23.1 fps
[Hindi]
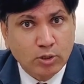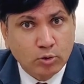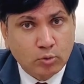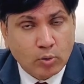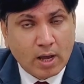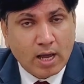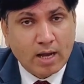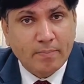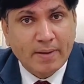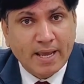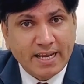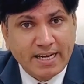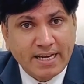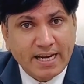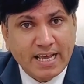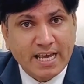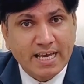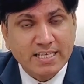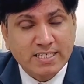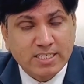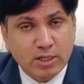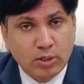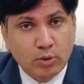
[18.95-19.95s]
तो आरबीआई ने
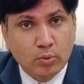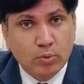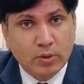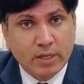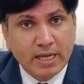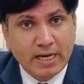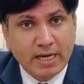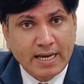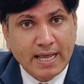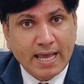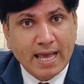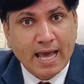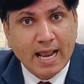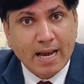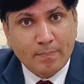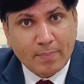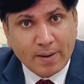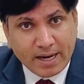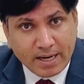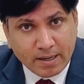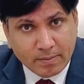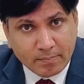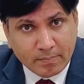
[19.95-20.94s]
ऐसे लोगों के लिए
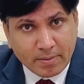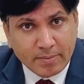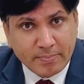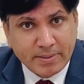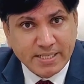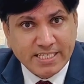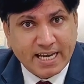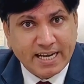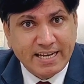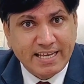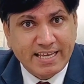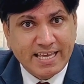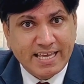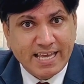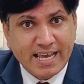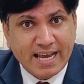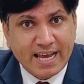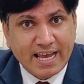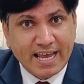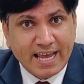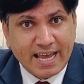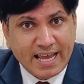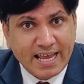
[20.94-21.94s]
हेल्पलाइन नंबर भी जारी
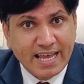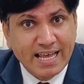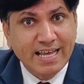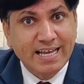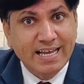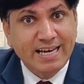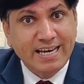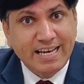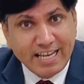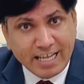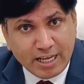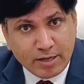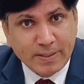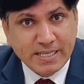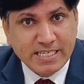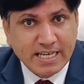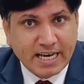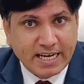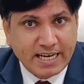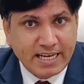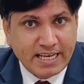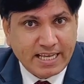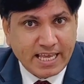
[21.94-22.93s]
किया है लिंक भी
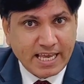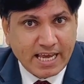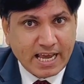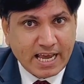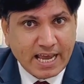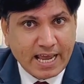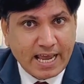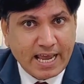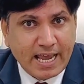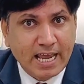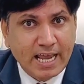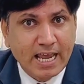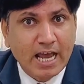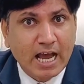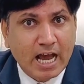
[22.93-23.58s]
जारी किया है